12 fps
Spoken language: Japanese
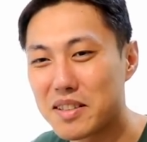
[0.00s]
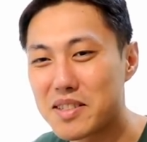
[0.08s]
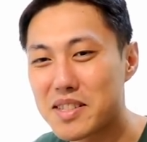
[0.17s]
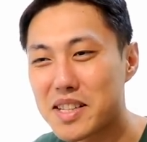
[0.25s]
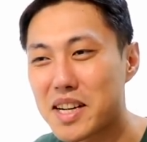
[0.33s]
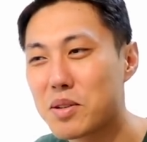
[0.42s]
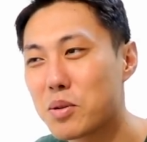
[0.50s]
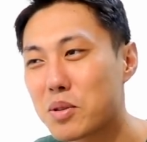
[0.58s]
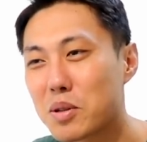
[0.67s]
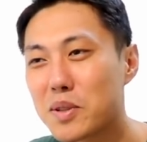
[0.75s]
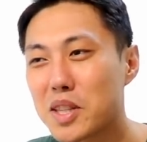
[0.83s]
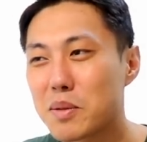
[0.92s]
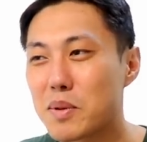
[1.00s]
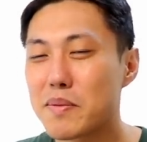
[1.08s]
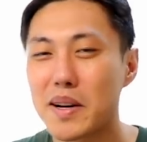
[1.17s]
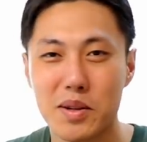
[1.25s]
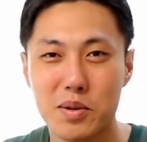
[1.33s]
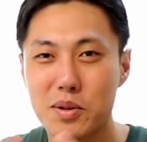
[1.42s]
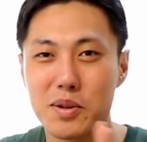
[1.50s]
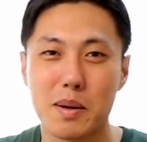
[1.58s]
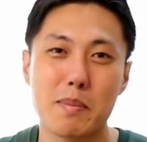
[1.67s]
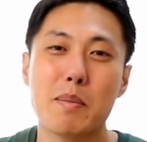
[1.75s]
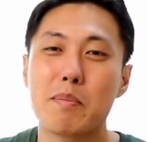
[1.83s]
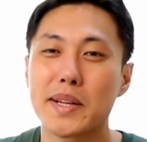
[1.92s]
使おうと思っても今容量
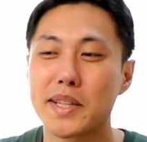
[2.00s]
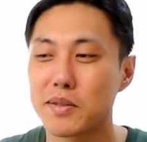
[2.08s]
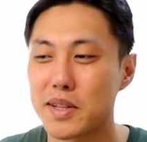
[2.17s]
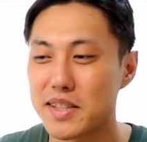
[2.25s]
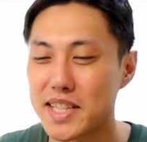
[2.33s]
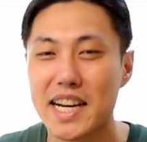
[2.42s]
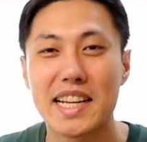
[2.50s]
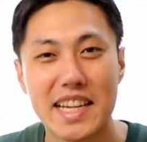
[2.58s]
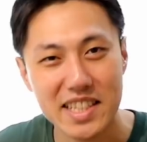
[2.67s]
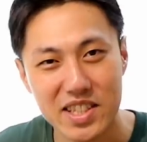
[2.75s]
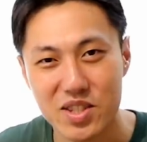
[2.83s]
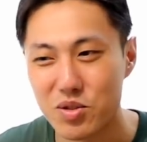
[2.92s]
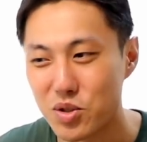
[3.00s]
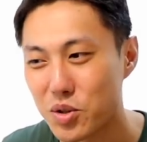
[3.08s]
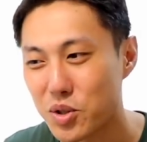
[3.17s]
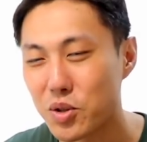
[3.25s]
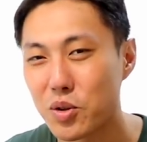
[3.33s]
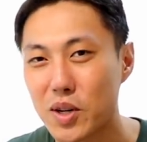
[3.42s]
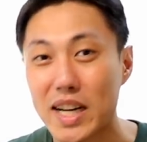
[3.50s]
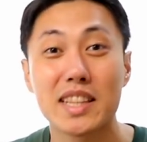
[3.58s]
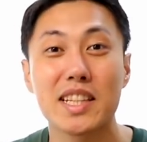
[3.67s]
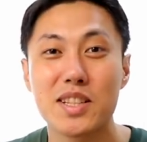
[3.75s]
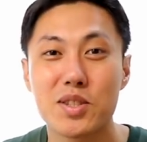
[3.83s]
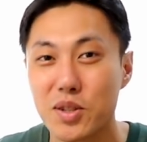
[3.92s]
がパンパンなので使いっていう状況を
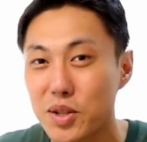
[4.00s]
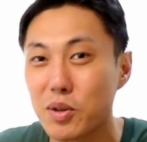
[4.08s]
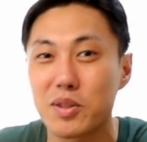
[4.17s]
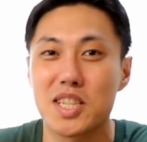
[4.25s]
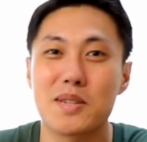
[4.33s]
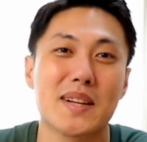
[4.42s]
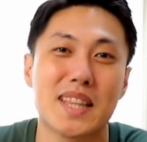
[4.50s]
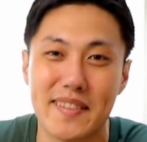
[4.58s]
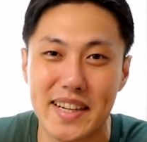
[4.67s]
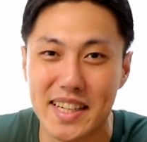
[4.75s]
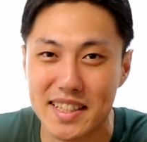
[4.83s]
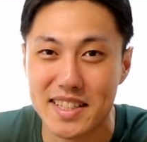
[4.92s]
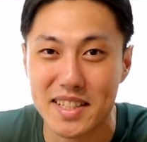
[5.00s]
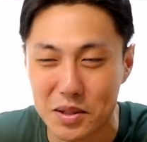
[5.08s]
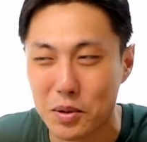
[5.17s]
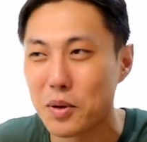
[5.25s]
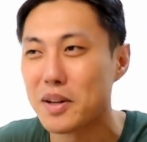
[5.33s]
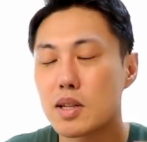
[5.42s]
勝手に作り込んでしまったわけなんですけど、